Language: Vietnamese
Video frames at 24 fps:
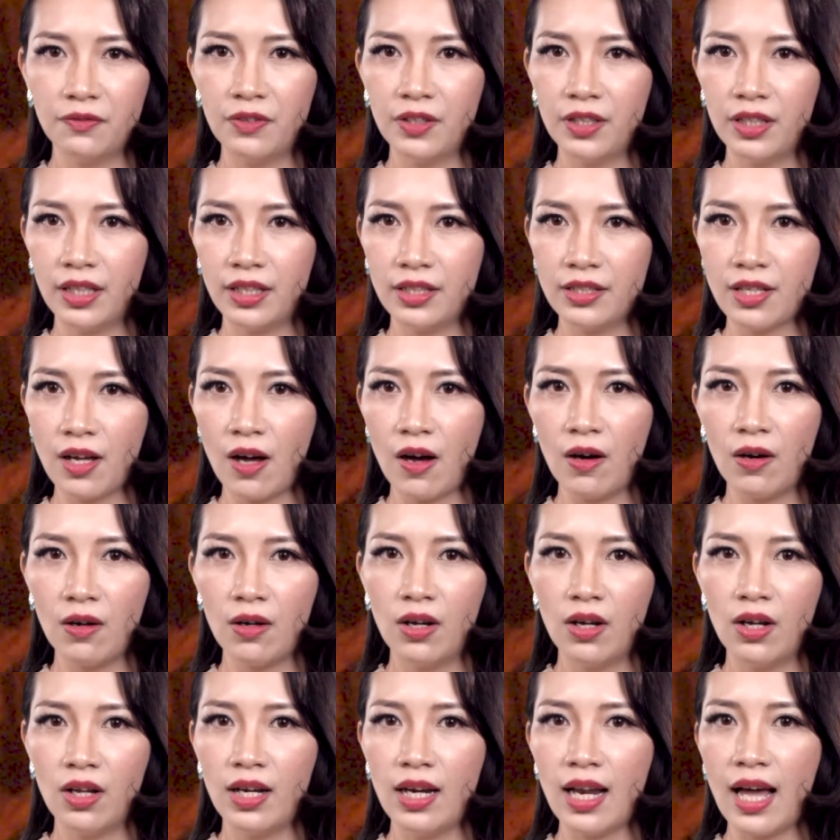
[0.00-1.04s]
với lý do
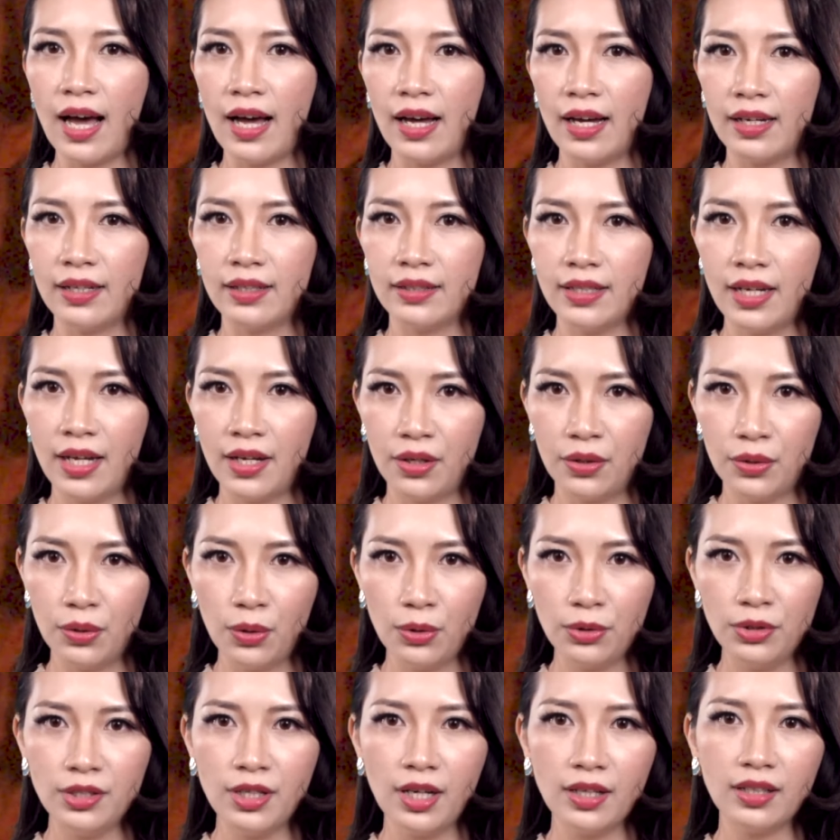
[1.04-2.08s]
là để
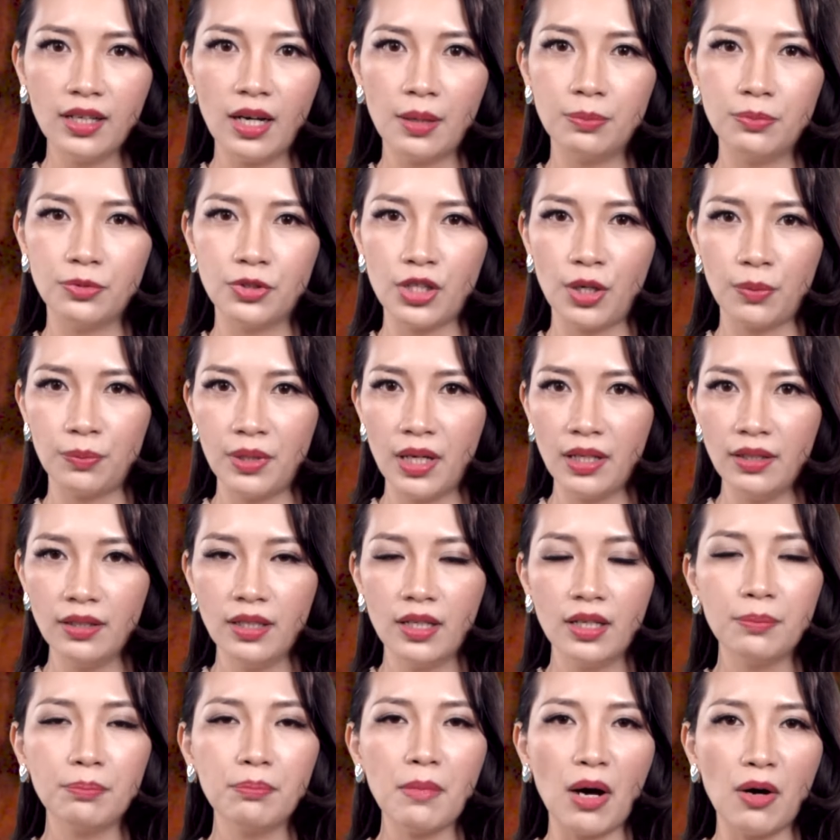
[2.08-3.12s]
hút nước ngầm trong đất
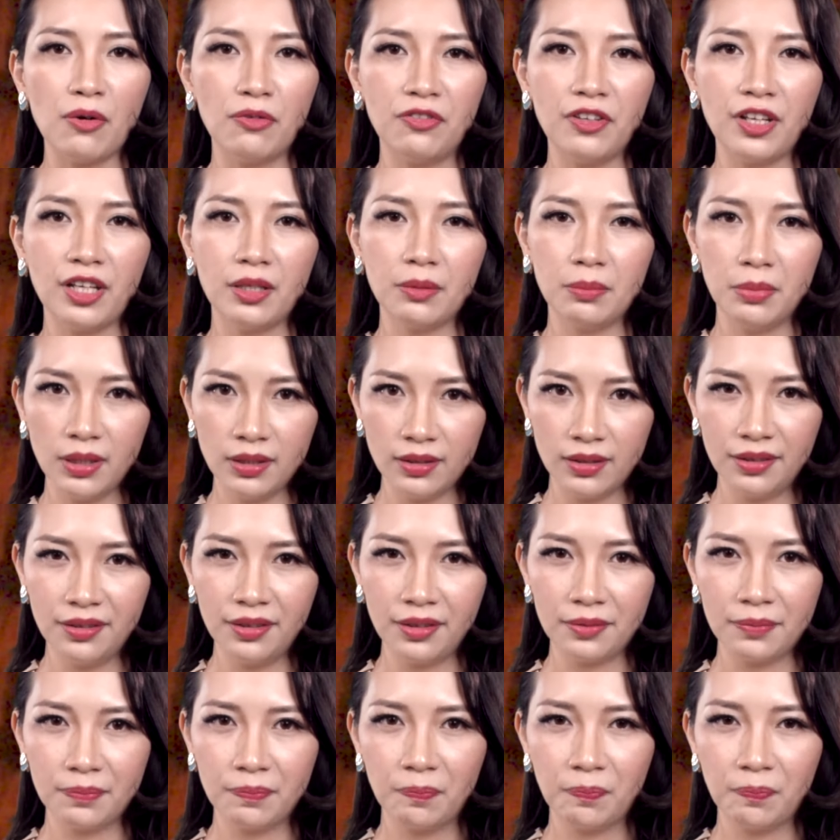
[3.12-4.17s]
bảo vệ bức tượng.